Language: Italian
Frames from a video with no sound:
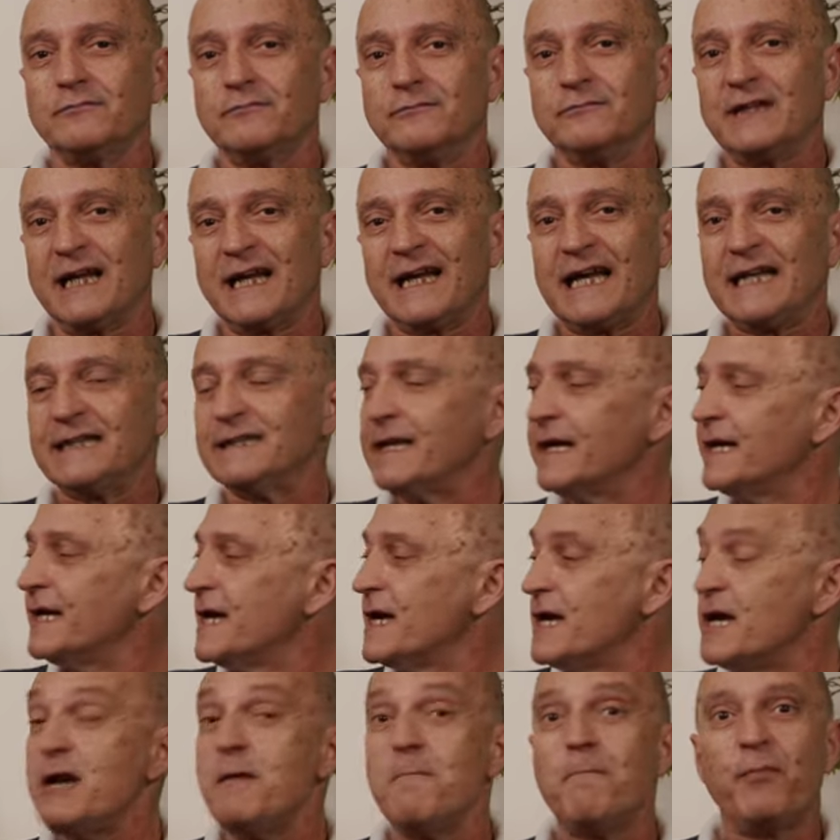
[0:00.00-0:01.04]
una grande
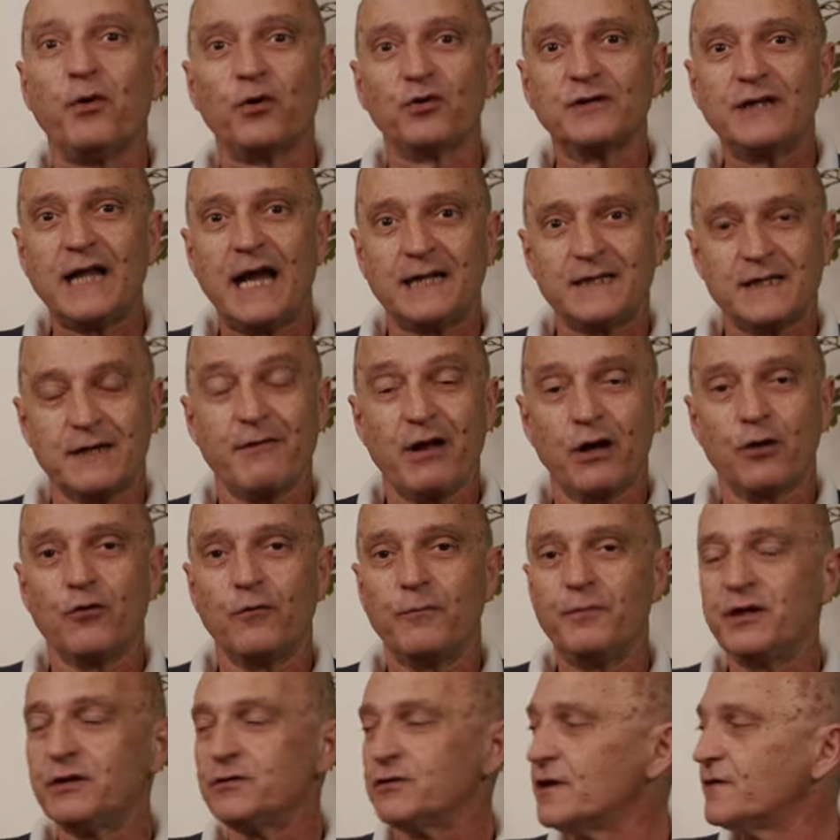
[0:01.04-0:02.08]
importanza, mi ha
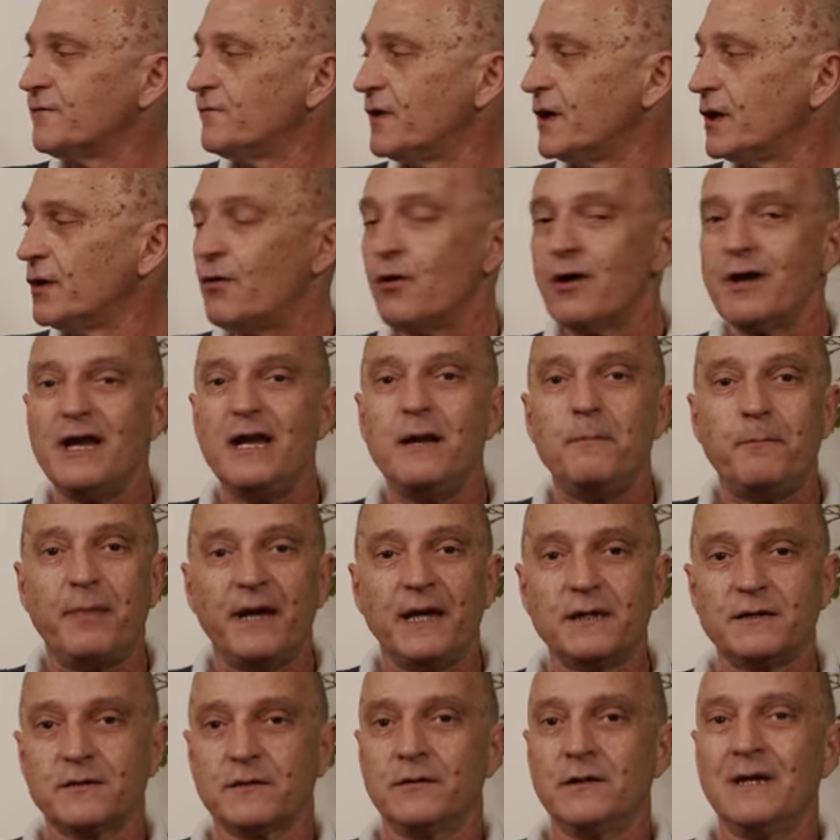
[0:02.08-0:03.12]
colpito davvero, il
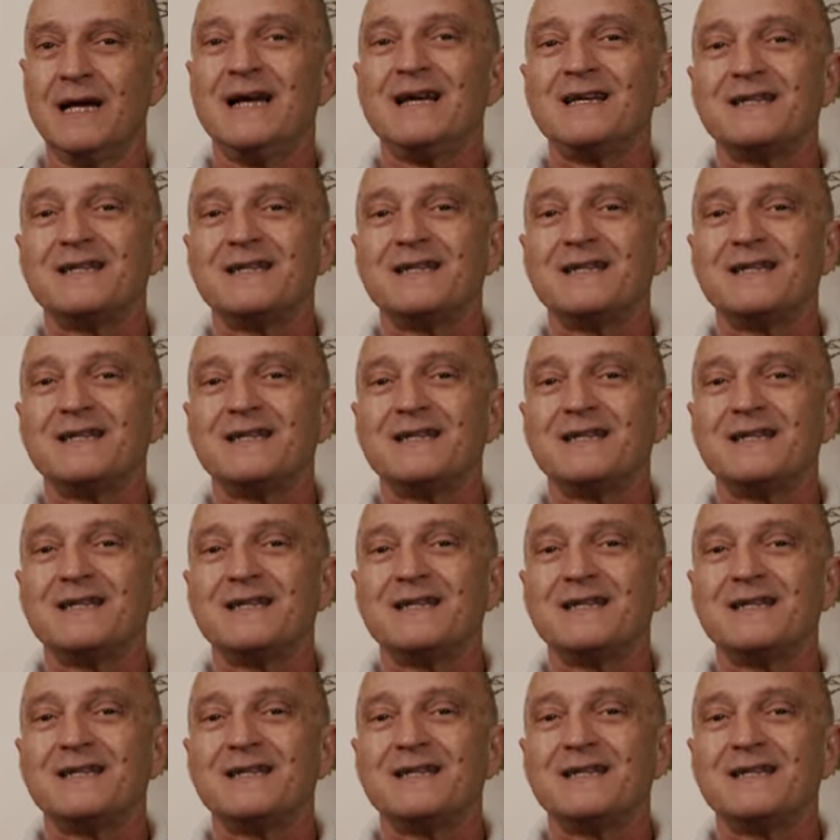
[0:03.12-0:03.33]
peso.